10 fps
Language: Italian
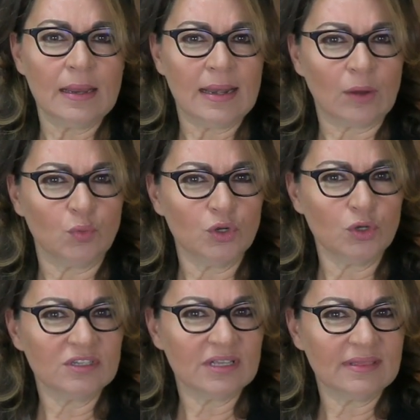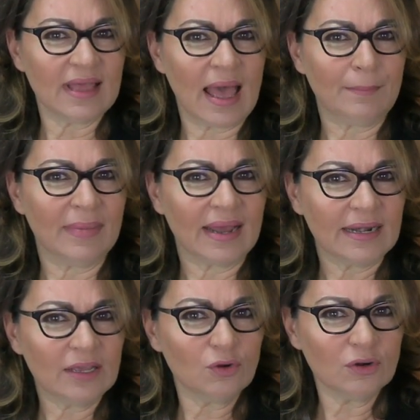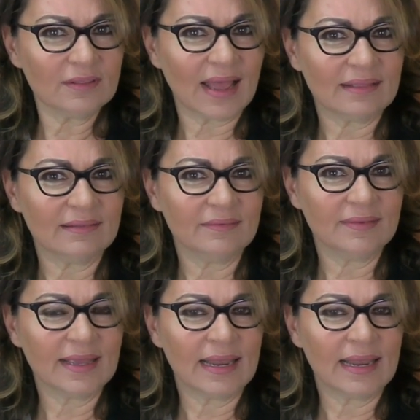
la curiosità, ma ricordatevi